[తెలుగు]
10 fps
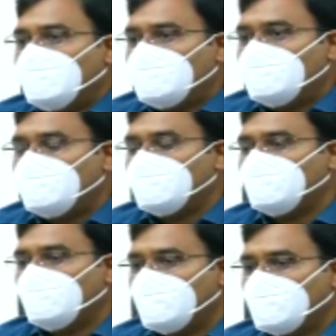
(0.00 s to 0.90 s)
అలాగే
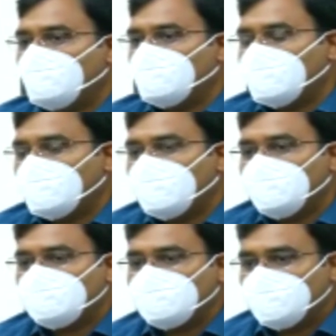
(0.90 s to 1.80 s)
ఇరవై నాలుగో
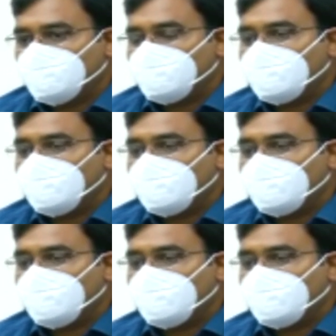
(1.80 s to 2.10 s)
తారీఖు నుంచి